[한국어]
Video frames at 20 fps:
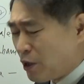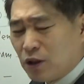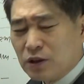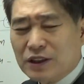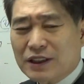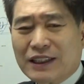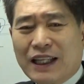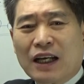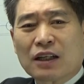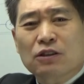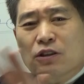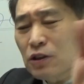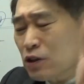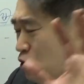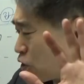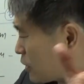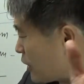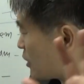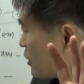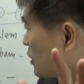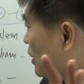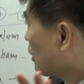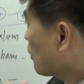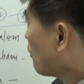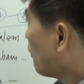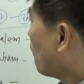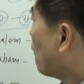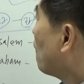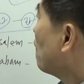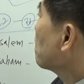뭐 다른 걸
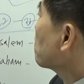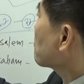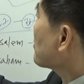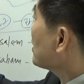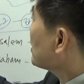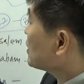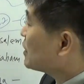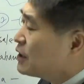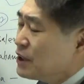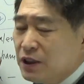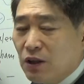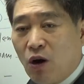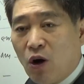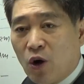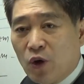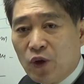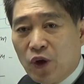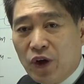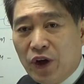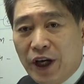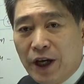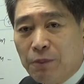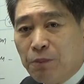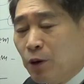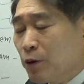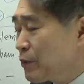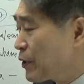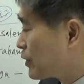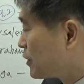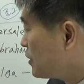터치하고 이 언어에
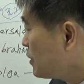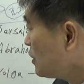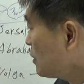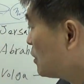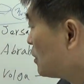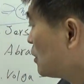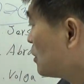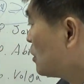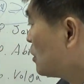보면은